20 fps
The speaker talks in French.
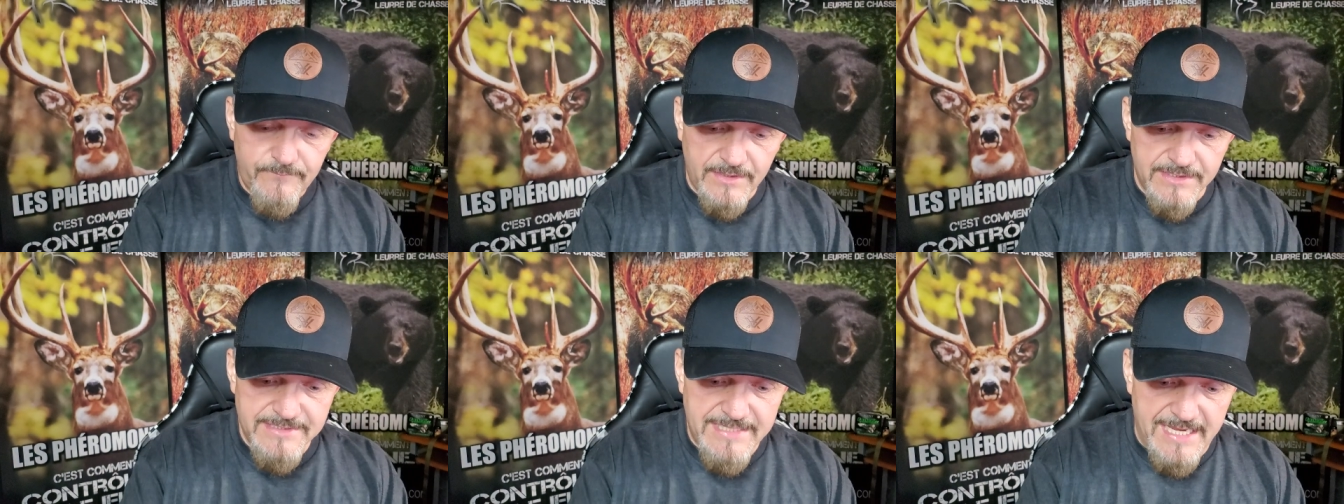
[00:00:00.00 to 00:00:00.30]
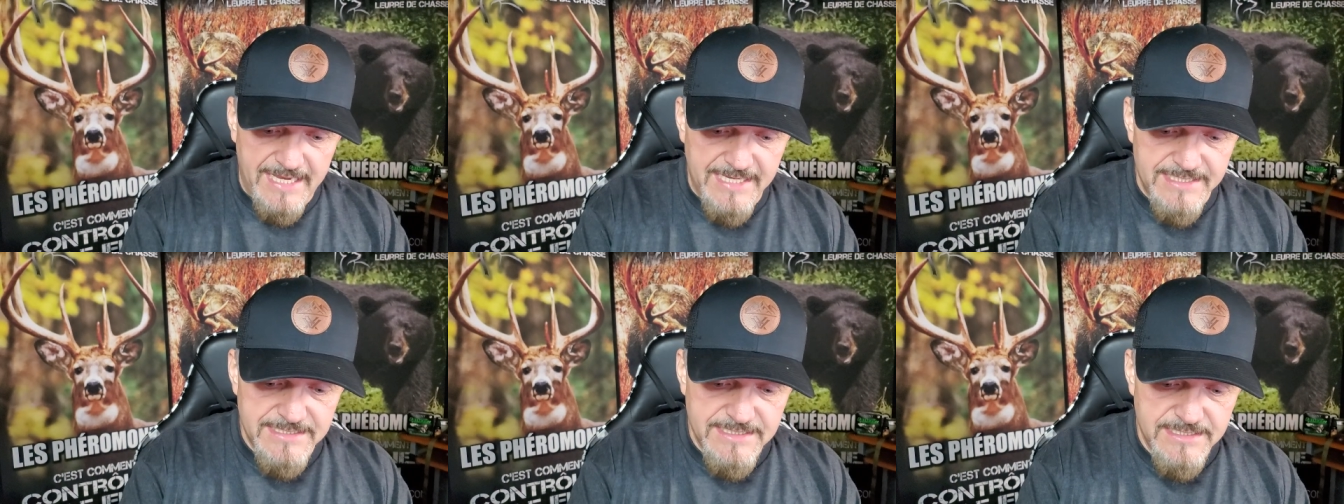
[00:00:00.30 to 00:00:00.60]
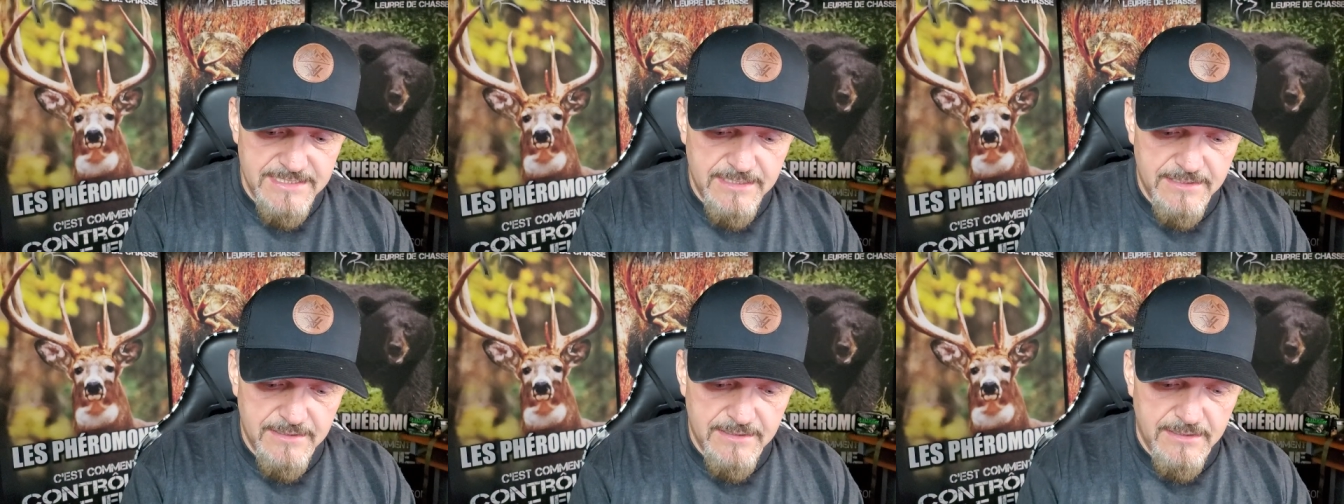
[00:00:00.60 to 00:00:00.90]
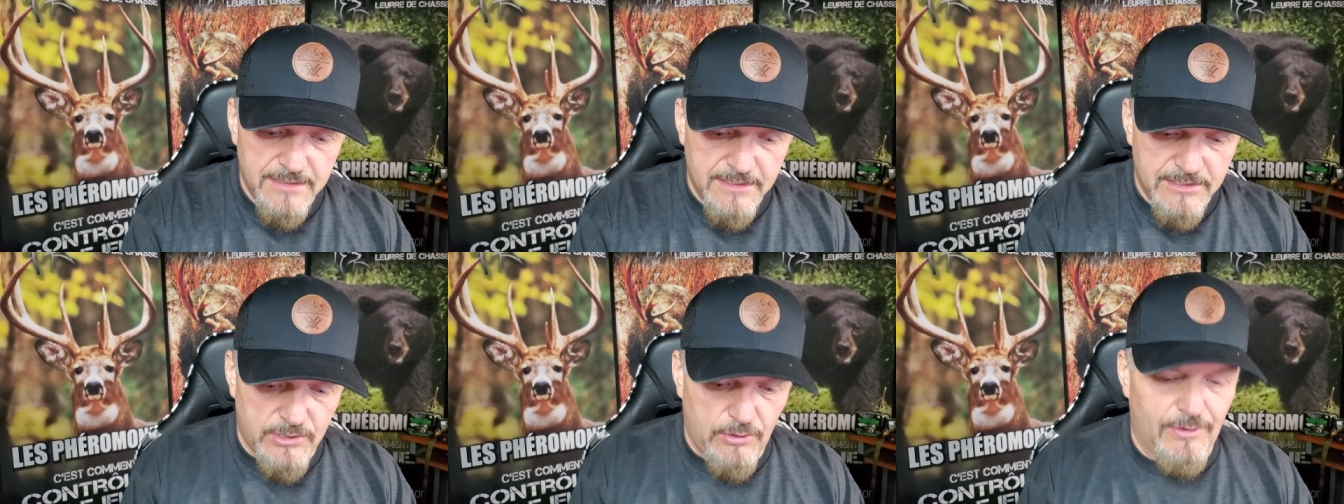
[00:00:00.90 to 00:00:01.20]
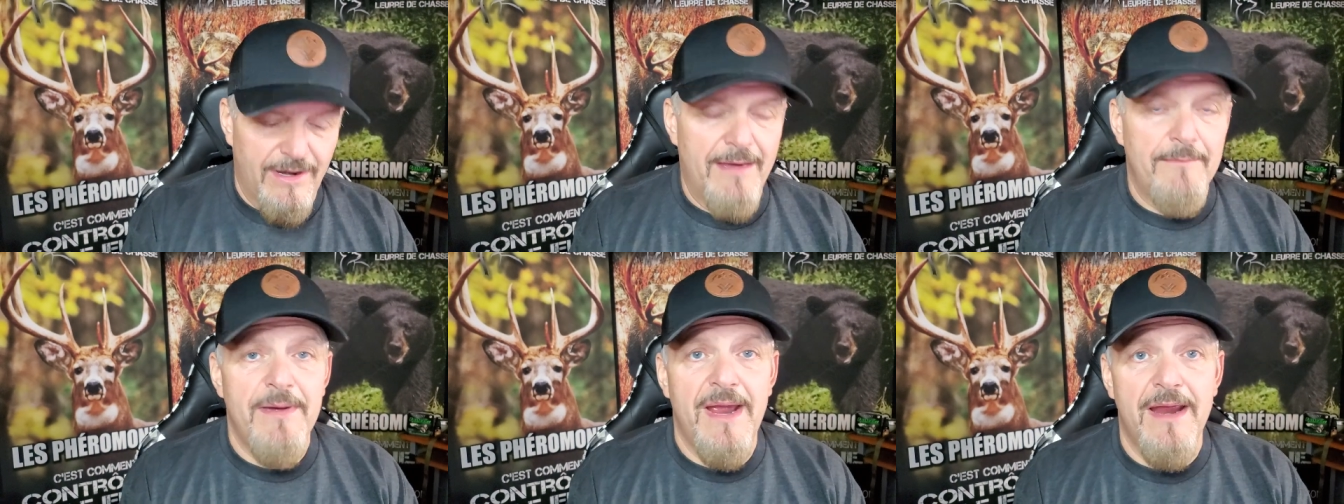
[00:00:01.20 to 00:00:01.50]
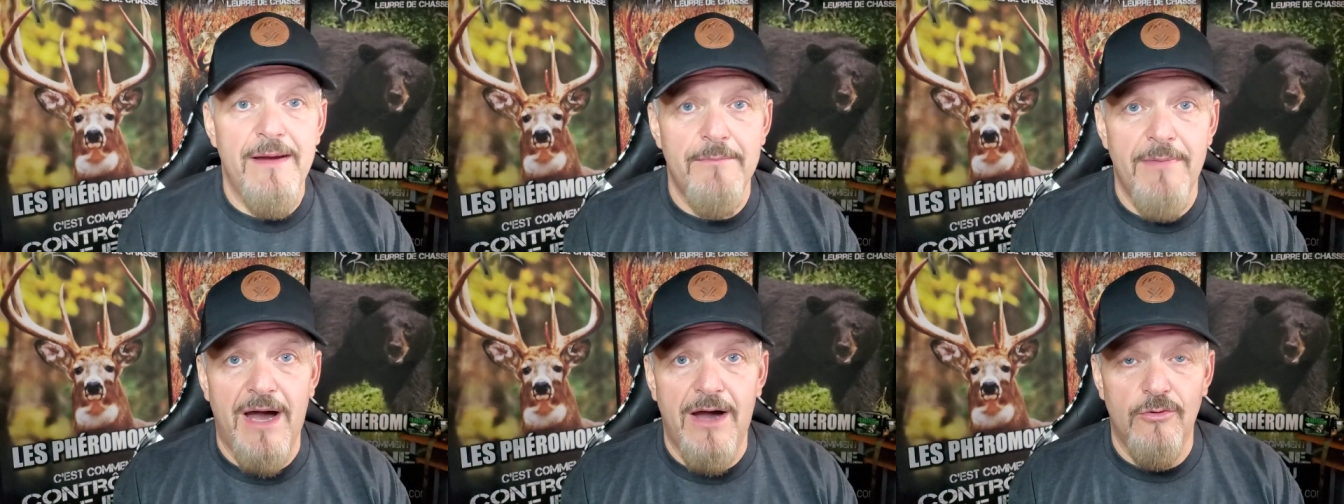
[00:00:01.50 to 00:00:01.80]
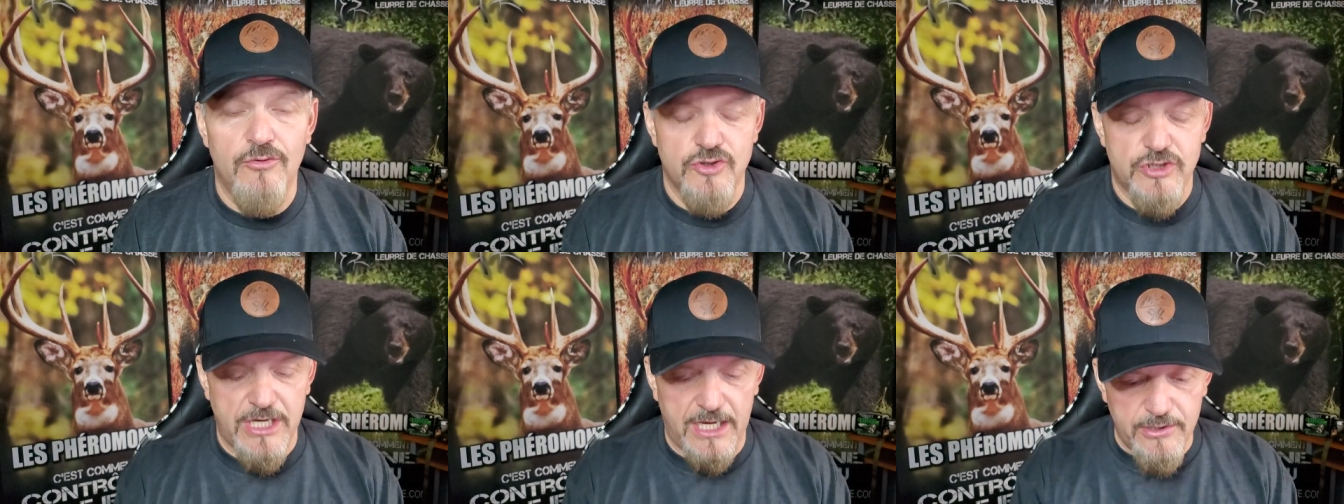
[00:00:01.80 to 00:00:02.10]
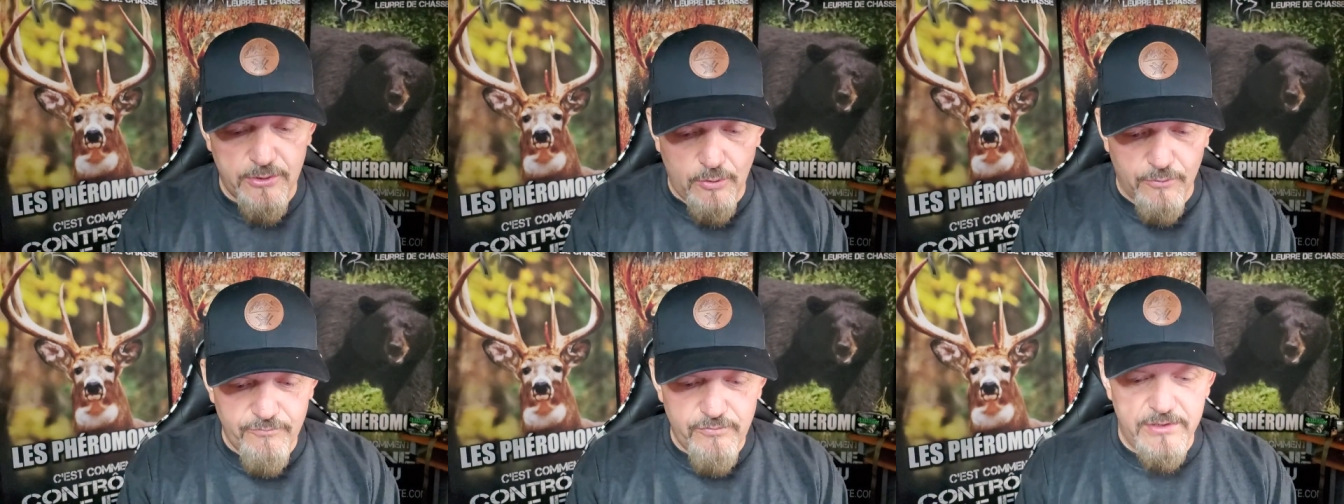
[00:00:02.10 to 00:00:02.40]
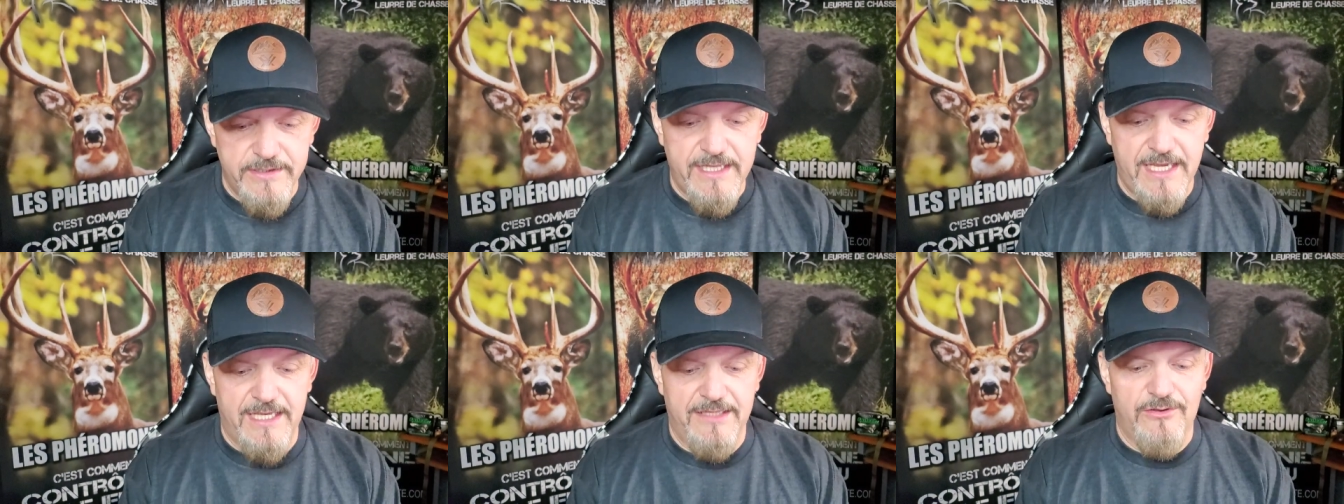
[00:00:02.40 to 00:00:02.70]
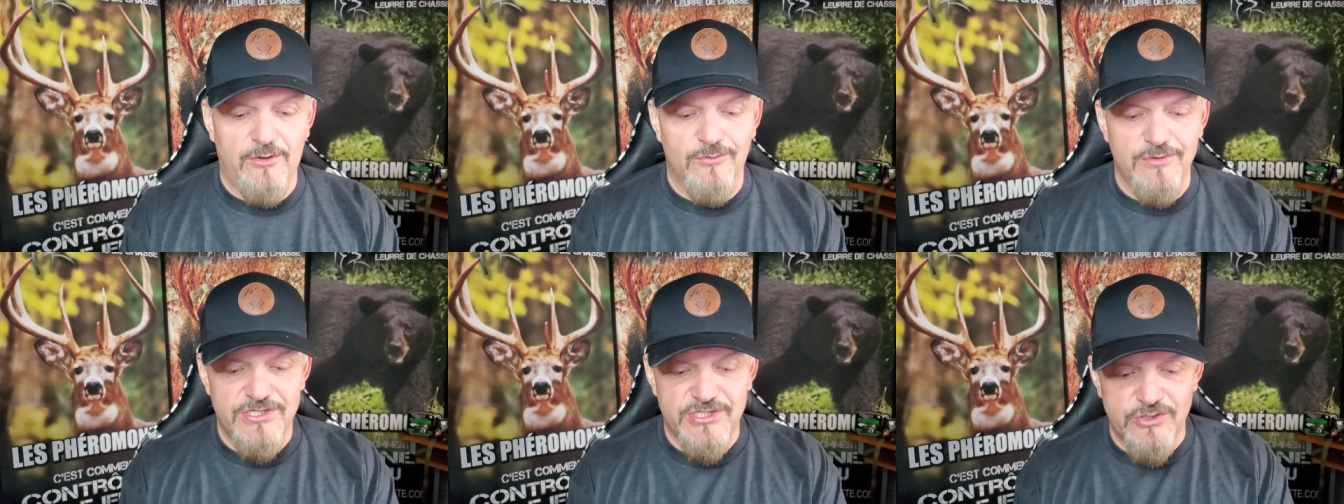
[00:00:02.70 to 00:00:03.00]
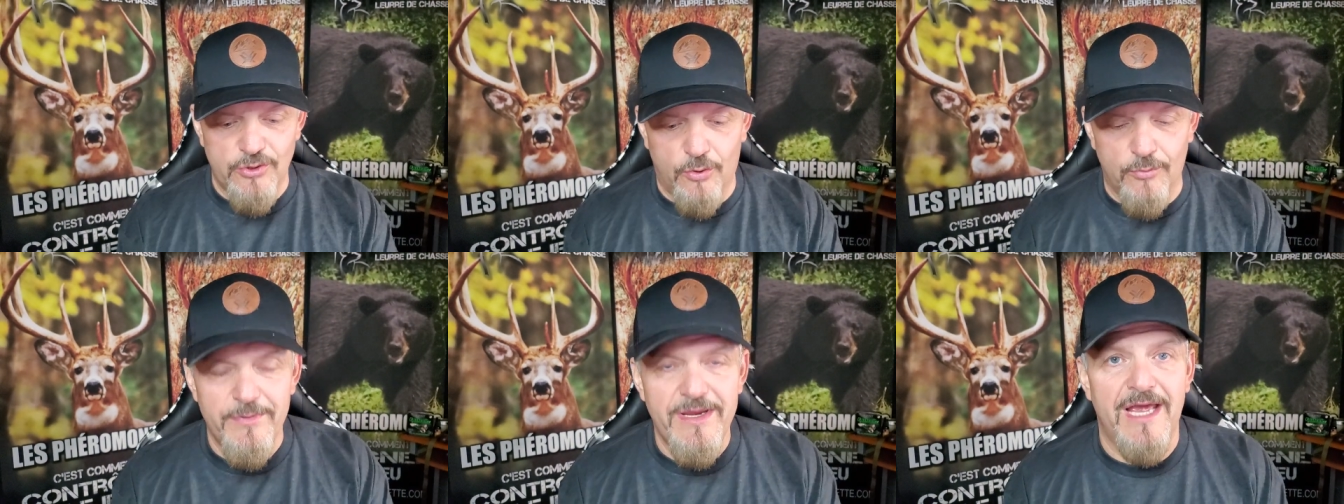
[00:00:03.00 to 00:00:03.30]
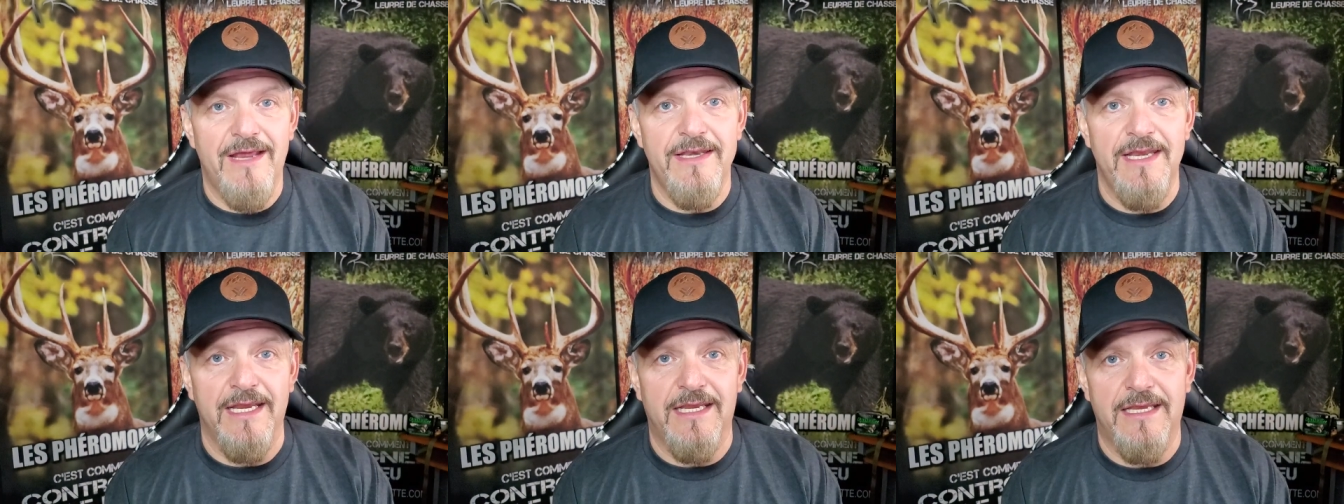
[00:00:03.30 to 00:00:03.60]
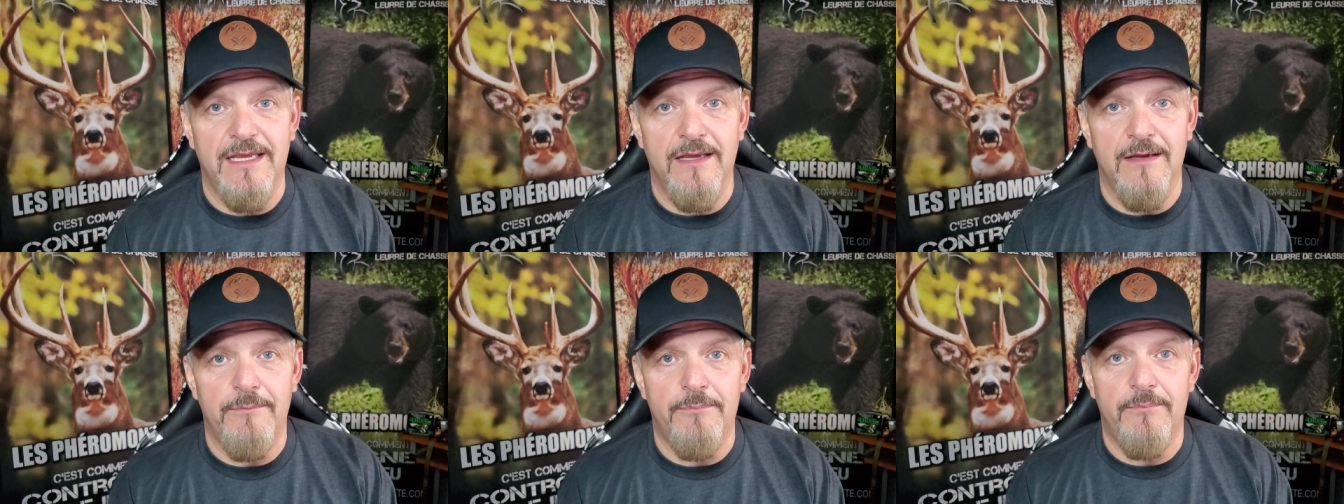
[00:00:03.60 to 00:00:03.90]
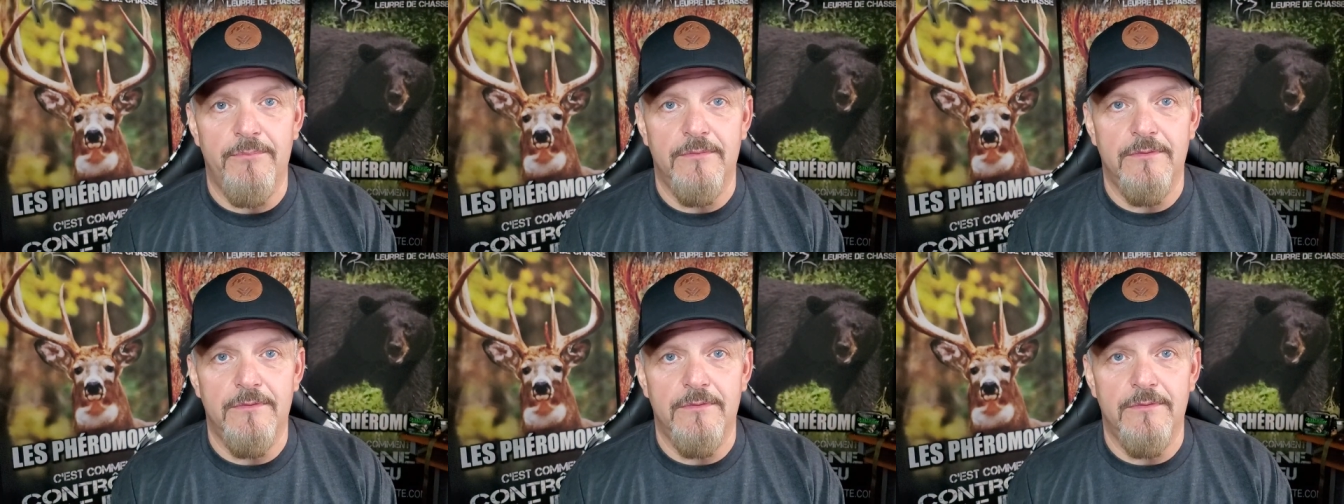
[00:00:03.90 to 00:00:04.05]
Danny, ils ont la même âge. Quand ils ont vu le dindon, ils se sont mis en équipe.